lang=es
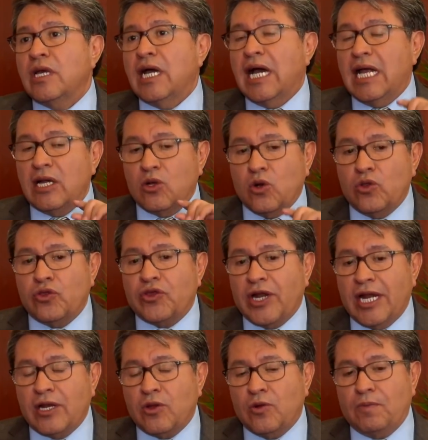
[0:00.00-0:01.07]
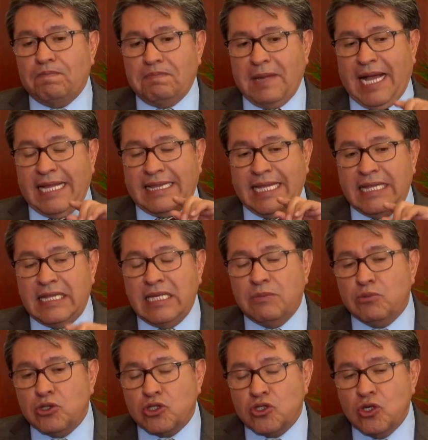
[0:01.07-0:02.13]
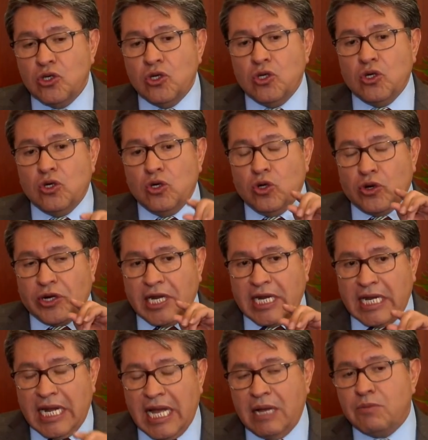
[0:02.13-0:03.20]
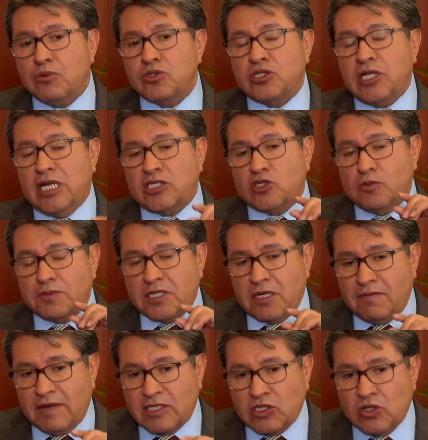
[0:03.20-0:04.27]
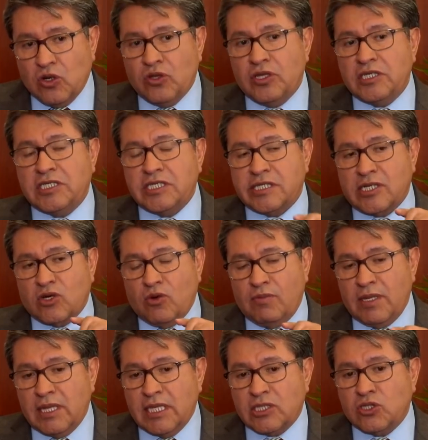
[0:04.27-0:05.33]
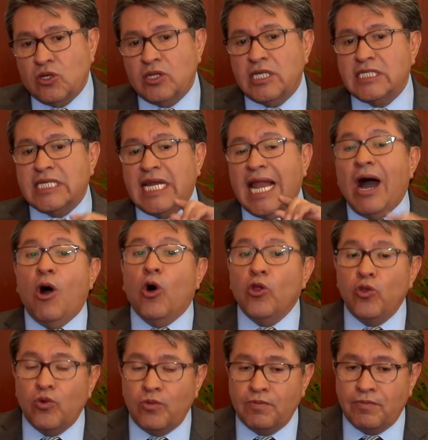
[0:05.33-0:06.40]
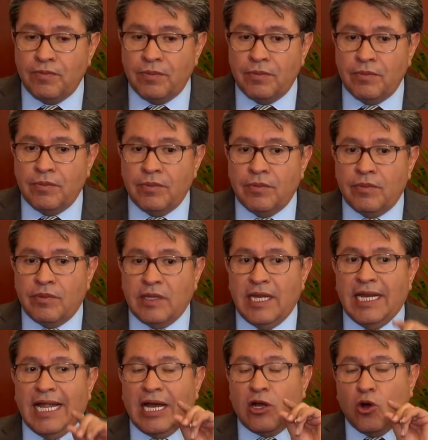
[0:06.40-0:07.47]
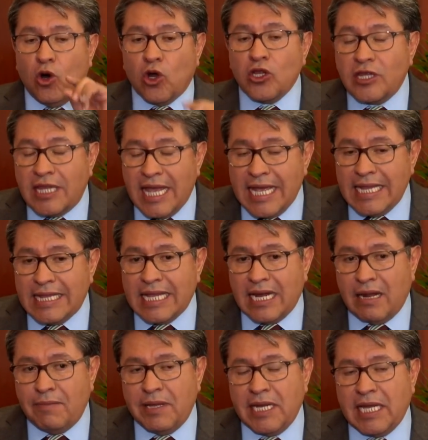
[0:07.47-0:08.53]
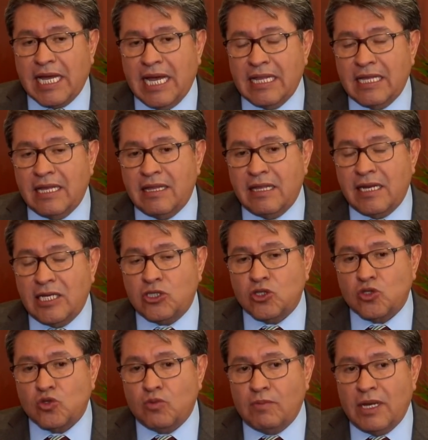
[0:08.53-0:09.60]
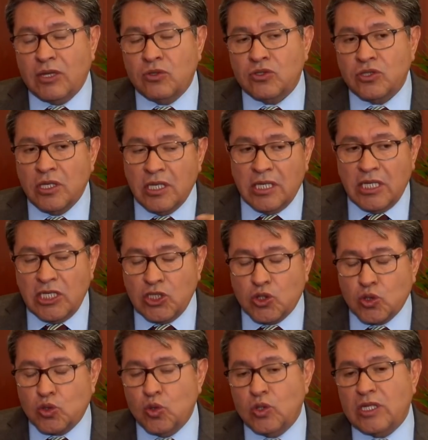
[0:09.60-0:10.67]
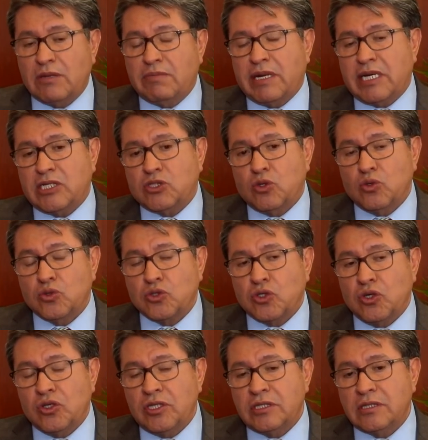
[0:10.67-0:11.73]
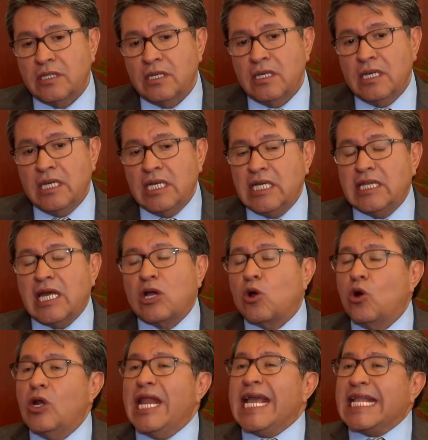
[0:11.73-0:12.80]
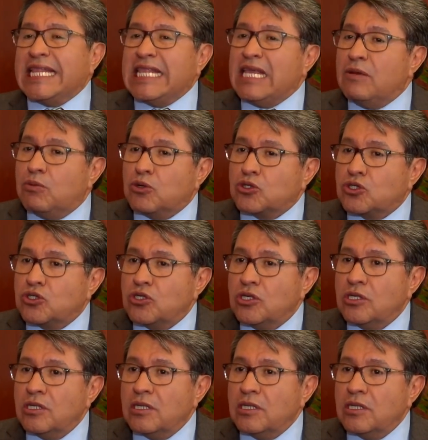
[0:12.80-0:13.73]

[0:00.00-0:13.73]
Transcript: Al contrario, atendimos los reclamos y las observaciones y recomendaciones de la ONU, de la Corte Interamericana de Derechos Humanos y sus últimas resoluciones, y de colectivos